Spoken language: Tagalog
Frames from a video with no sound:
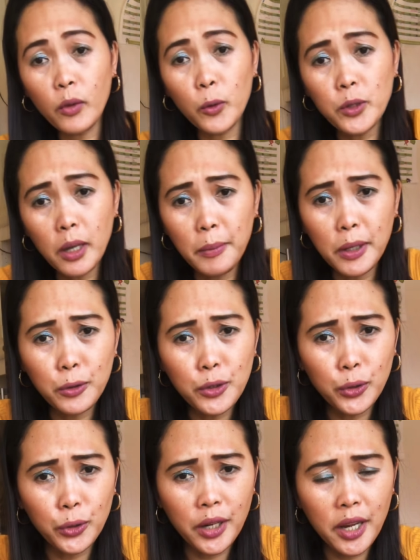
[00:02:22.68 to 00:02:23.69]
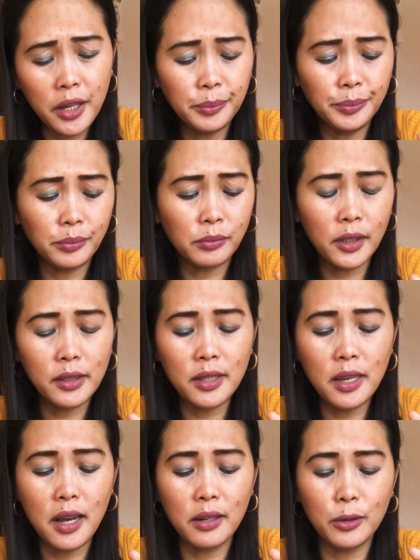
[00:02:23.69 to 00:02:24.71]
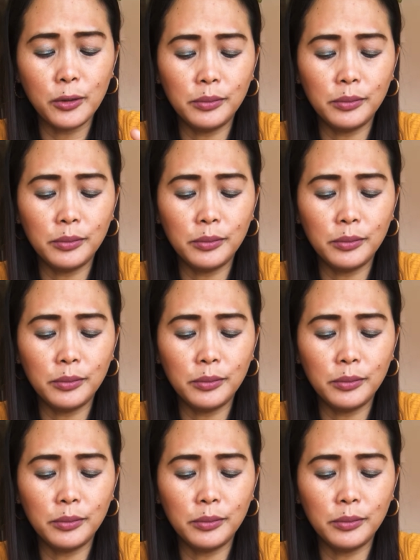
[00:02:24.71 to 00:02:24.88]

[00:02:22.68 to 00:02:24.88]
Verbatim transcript: Sabi ko, sorry. Kasi ano,